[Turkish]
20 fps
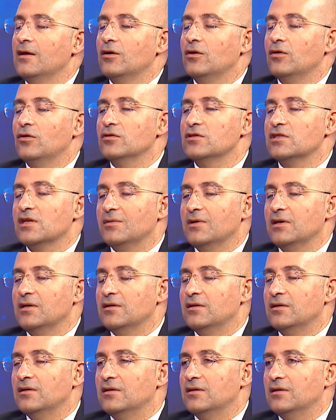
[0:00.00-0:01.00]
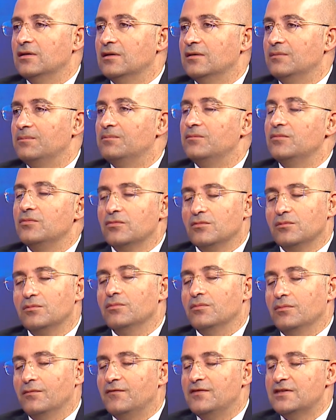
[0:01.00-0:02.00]
o zaman e,
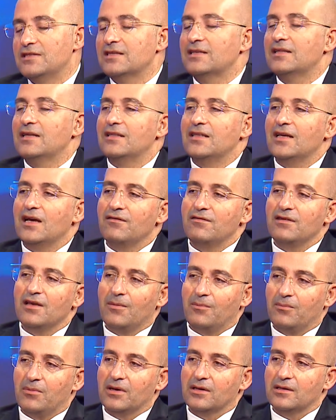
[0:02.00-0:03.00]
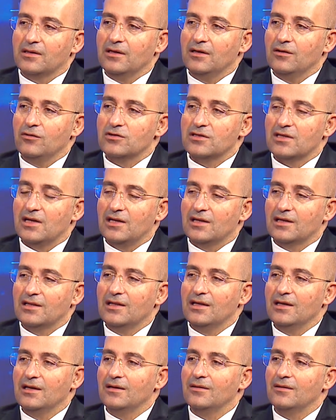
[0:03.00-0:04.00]
fizik tedavi yapmak da
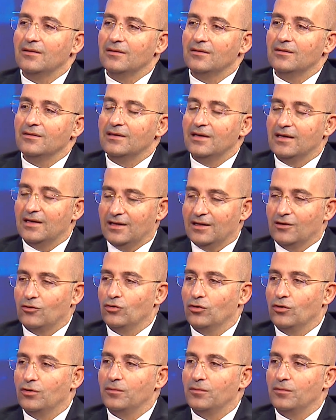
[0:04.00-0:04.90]
özellikle gerekiyor.